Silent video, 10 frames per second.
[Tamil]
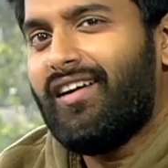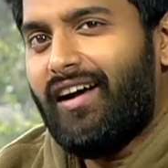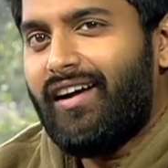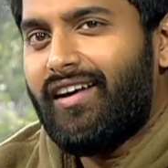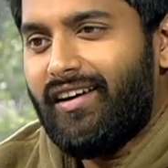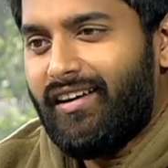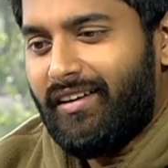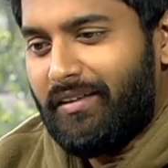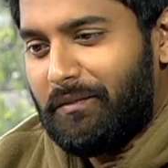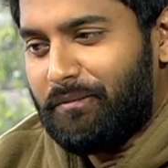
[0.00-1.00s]

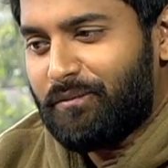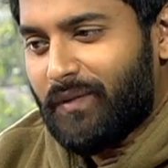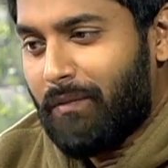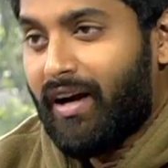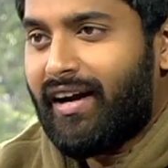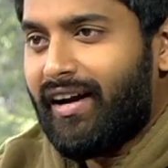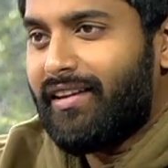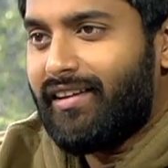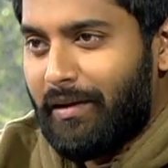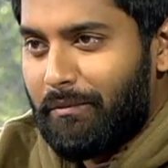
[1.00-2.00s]
ஆனால் மக்கள்
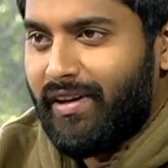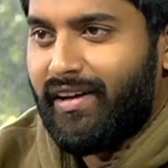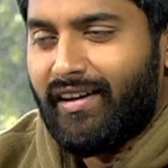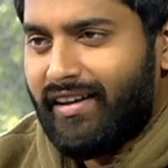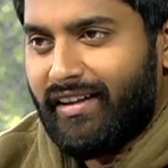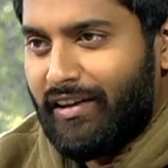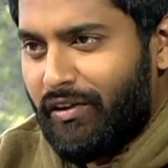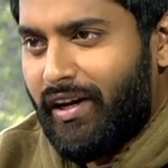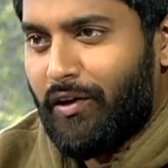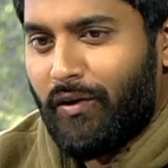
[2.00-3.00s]
அது எப்படி எடுக்கிறேன்னு இது
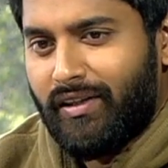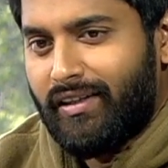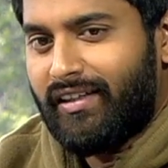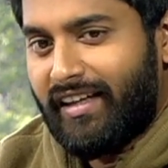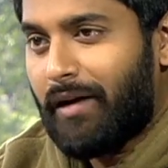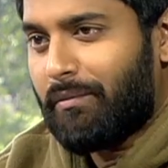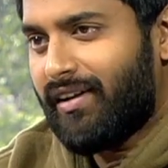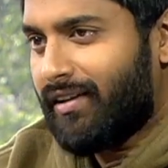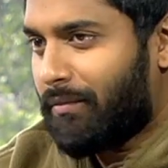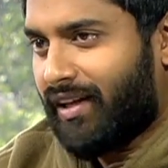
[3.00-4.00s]
வரைக்கும் அந்த
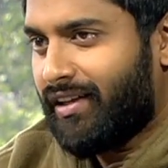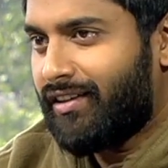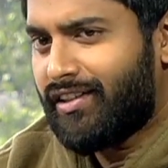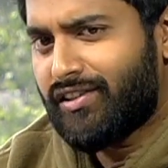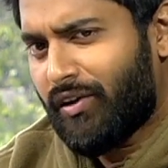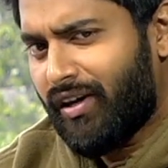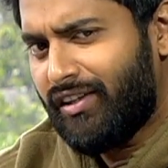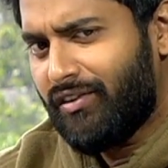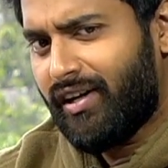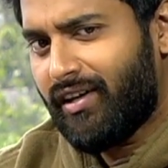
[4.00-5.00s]
டிஆர்பியில் பார்த்து தான் தெரிஞ்சுக்கணும்
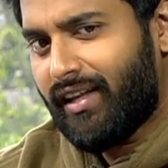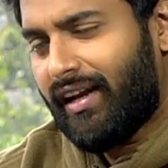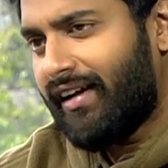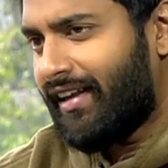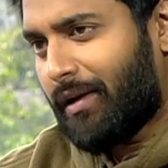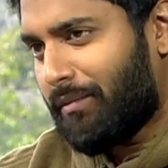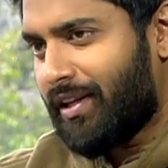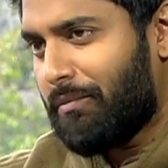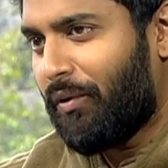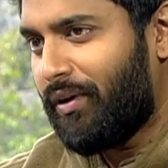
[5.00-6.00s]
இது வரைக்கும் நல்ல
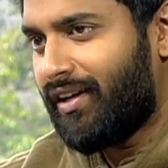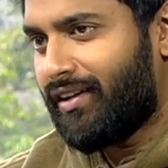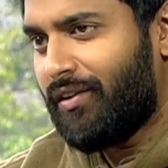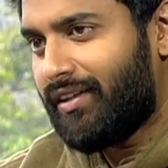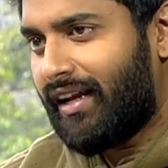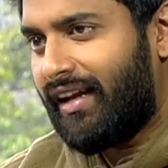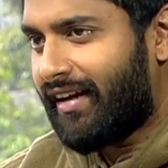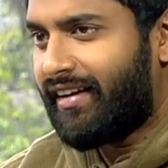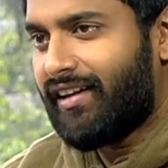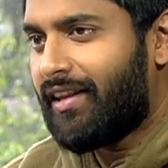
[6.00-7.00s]
டிஆர்பியில் தான் போயிட்டுருக்கு ஒரு நல்ல
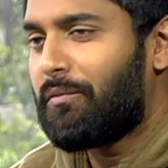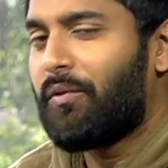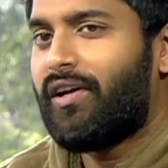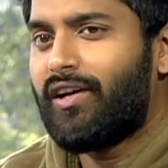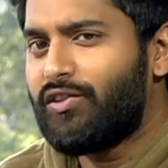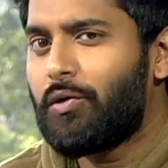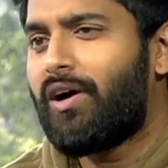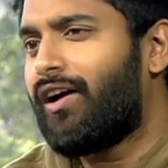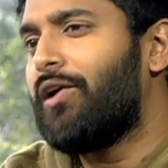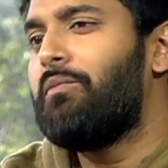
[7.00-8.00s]
ரேட்டிங்கில் தான் போயிட்டுருக்கு ஸோ
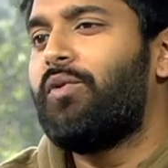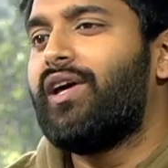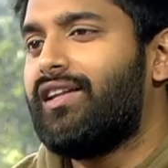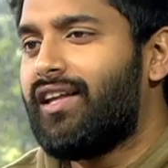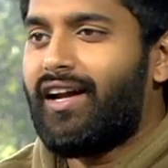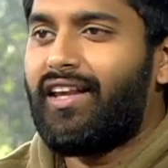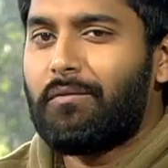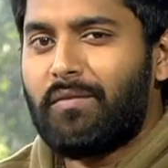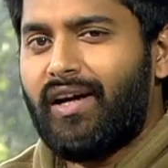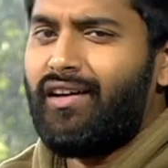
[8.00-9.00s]
மக்களுக்கும் பிடிக்கும் தான் நான்
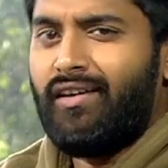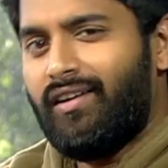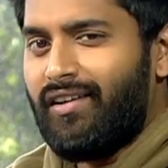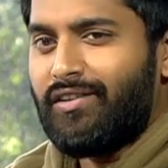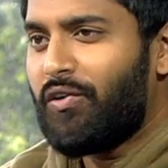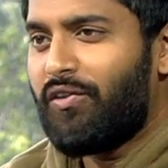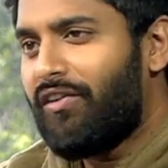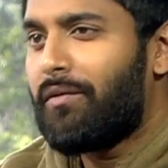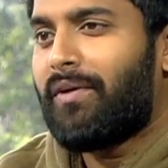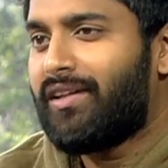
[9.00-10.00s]
நம்புகிறேன் ஸோ
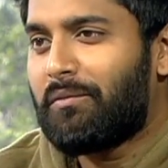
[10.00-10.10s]
விறுவிறுப்பாக தான்